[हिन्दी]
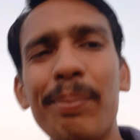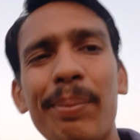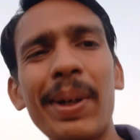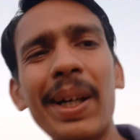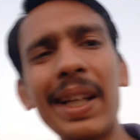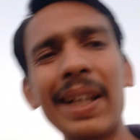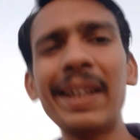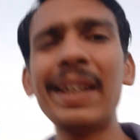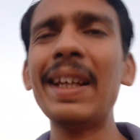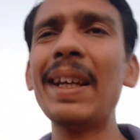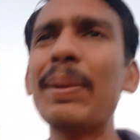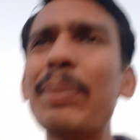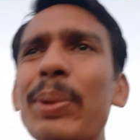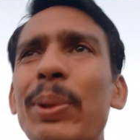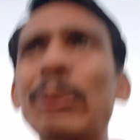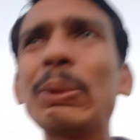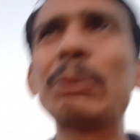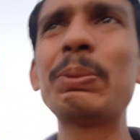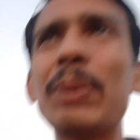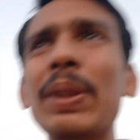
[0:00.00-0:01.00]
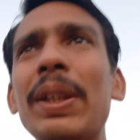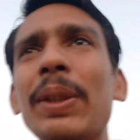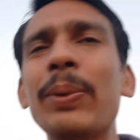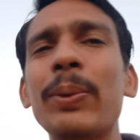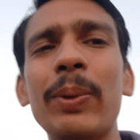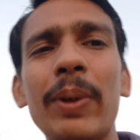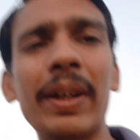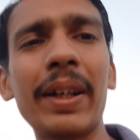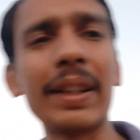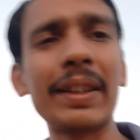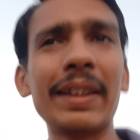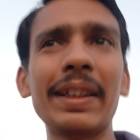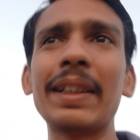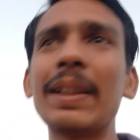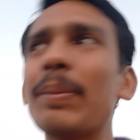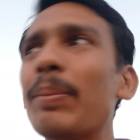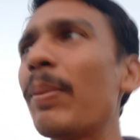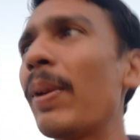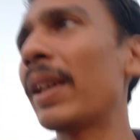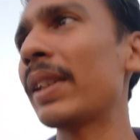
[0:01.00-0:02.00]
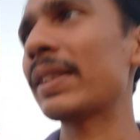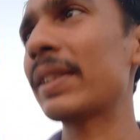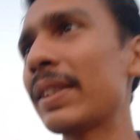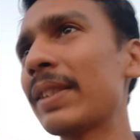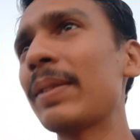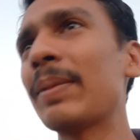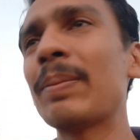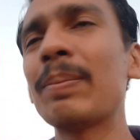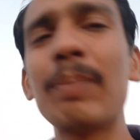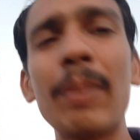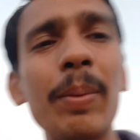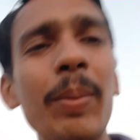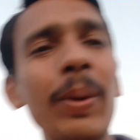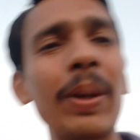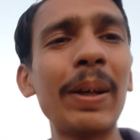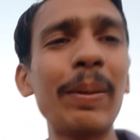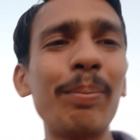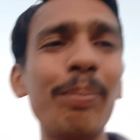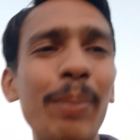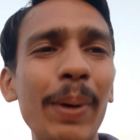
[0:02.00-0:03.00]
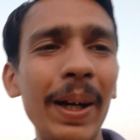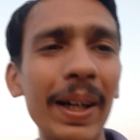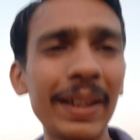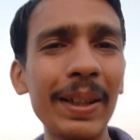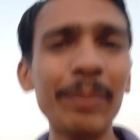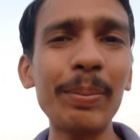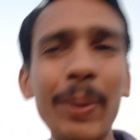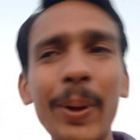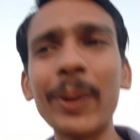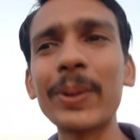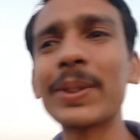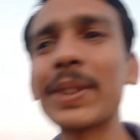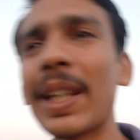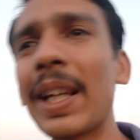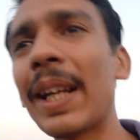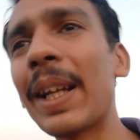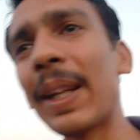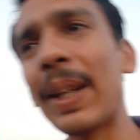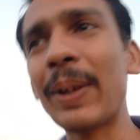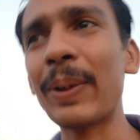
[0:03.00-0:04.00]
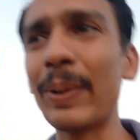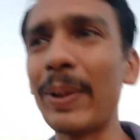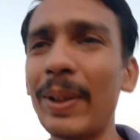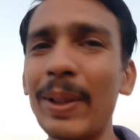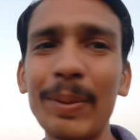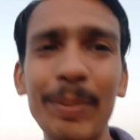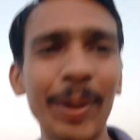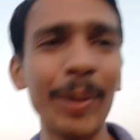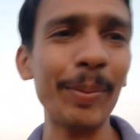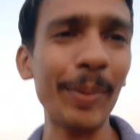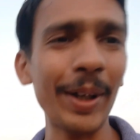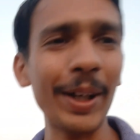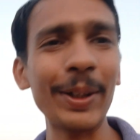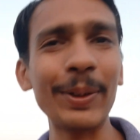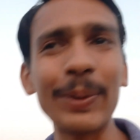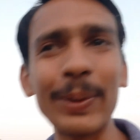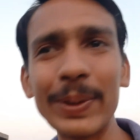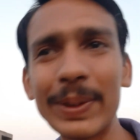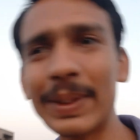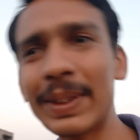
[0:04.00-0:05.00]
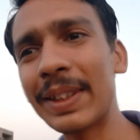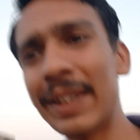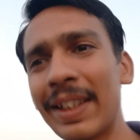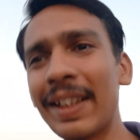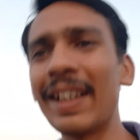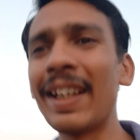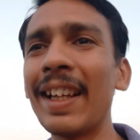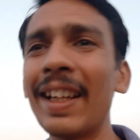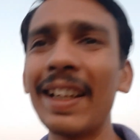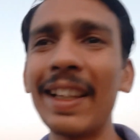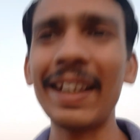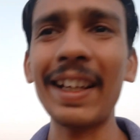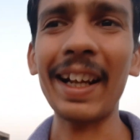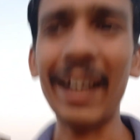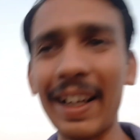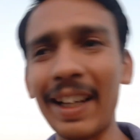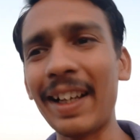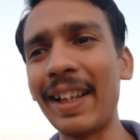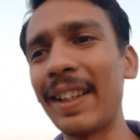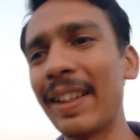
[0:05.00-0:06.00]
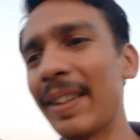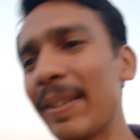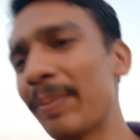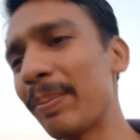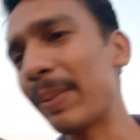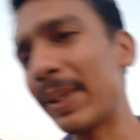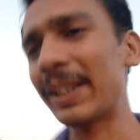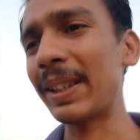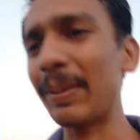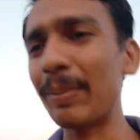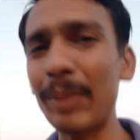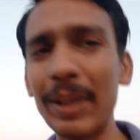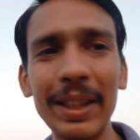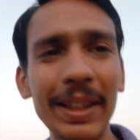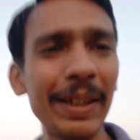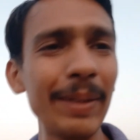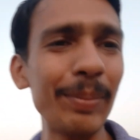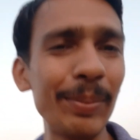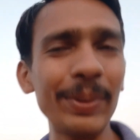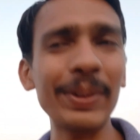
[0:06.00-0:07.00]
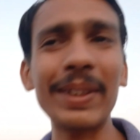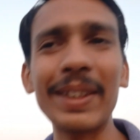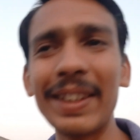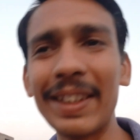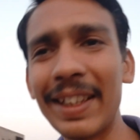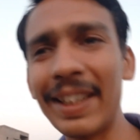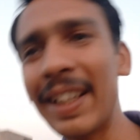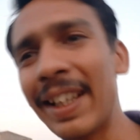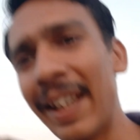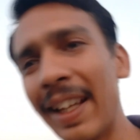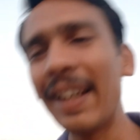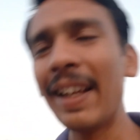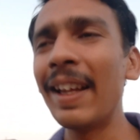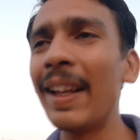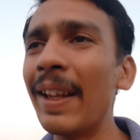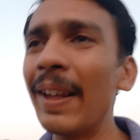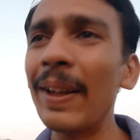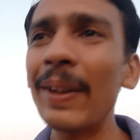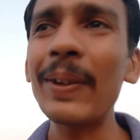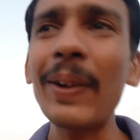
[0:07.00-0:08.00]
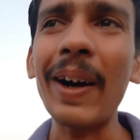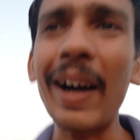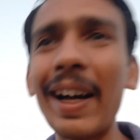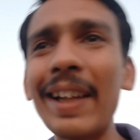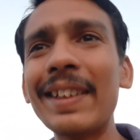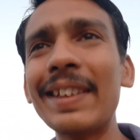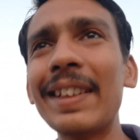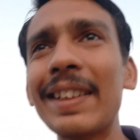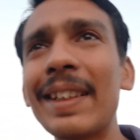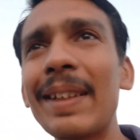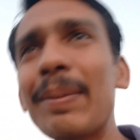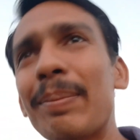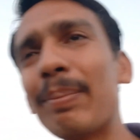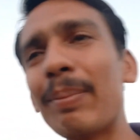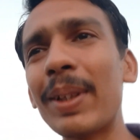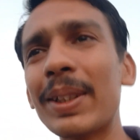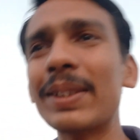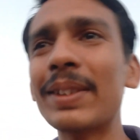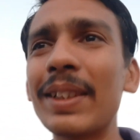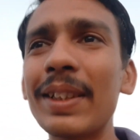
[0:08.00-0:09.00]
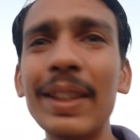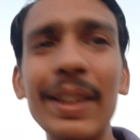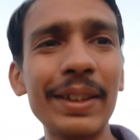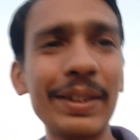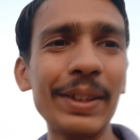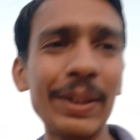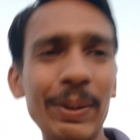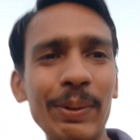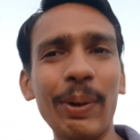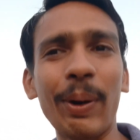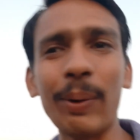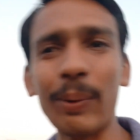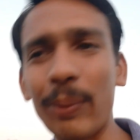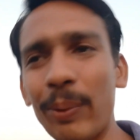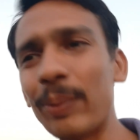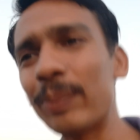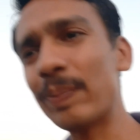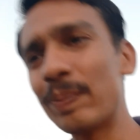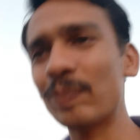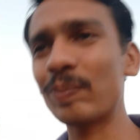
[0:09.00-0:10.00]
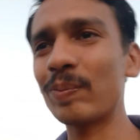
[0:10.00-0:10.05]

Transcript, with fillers: पहले यहाँ पे कुछ भी नहीं हुआ करता था बस बबुल का पेड़ थे बहुत सारे और हम हमारे दोस्त यहाँ बजरंग बली की मूर्ति थी आते थे मस्त और को